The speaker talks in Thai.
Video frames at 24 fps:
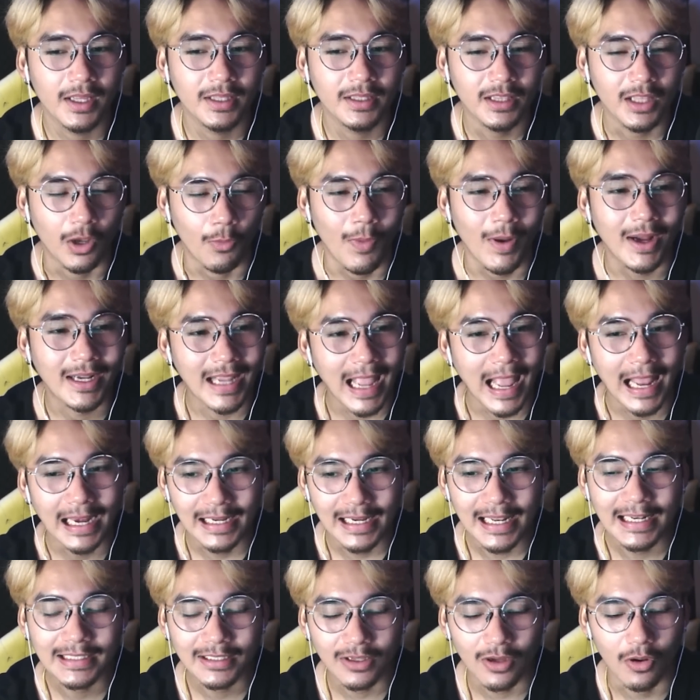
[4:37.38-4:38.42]
แต่ว่าการ
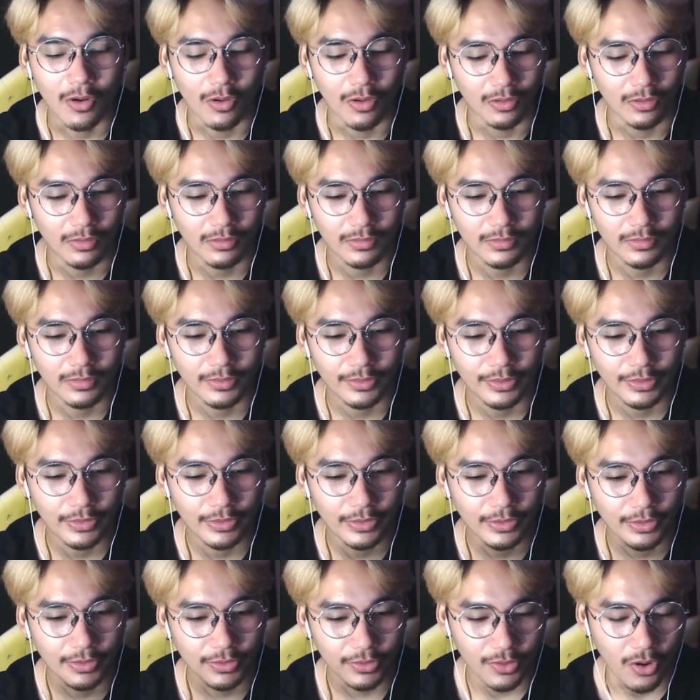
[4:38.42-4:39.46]
เล่นของ
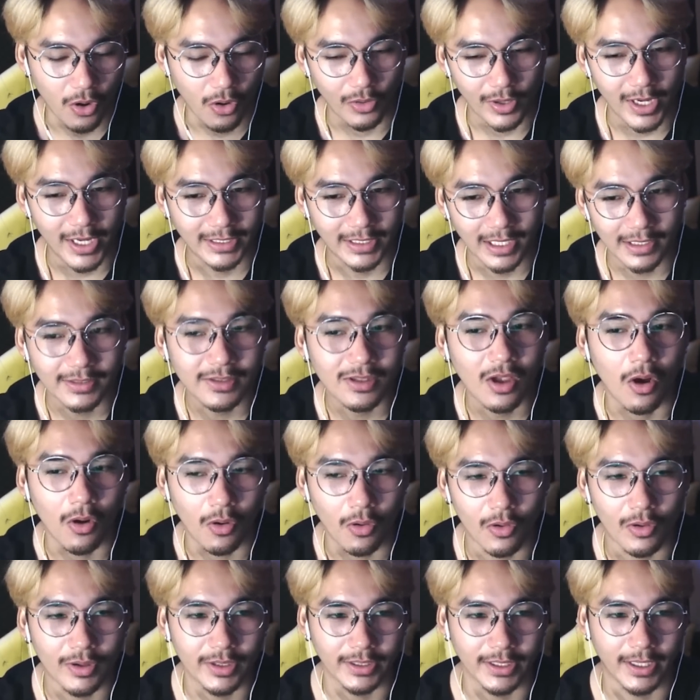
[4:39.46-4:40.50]
ของเด็กทั้งสอง
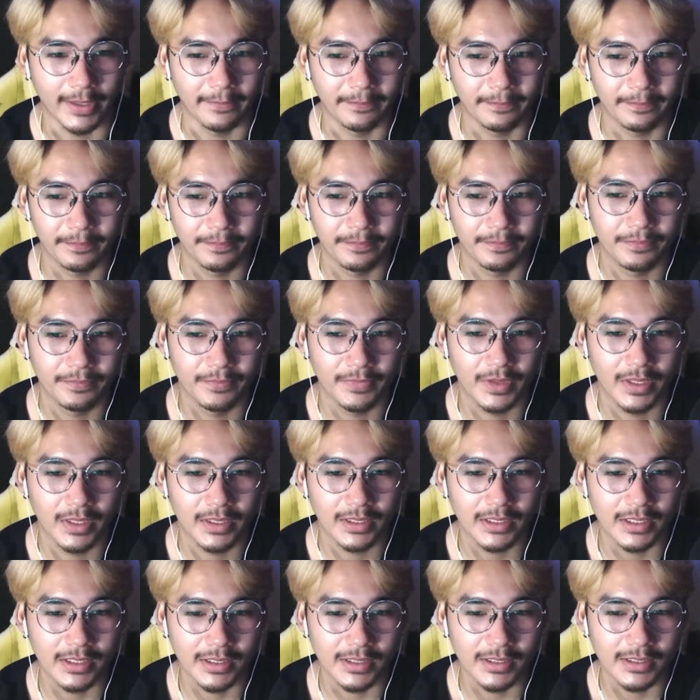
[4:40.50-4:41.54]
คนเนี่ย
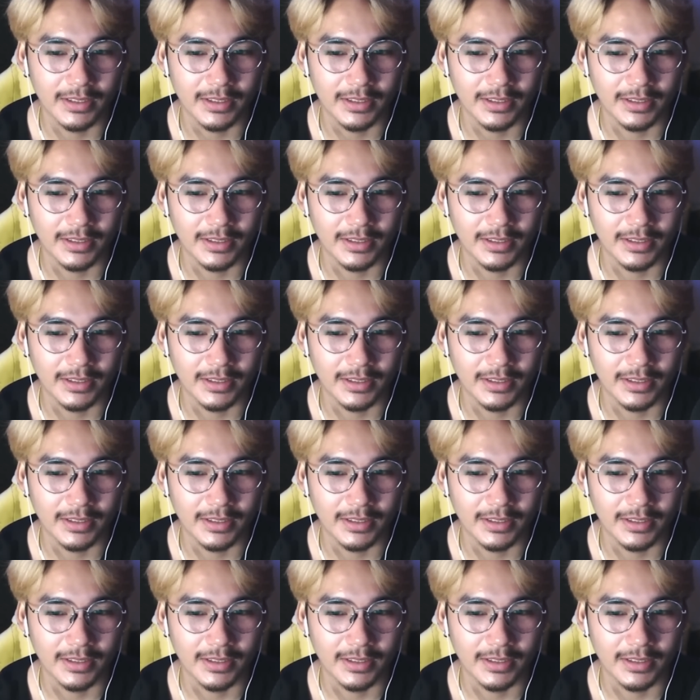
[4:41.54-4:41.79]
คือ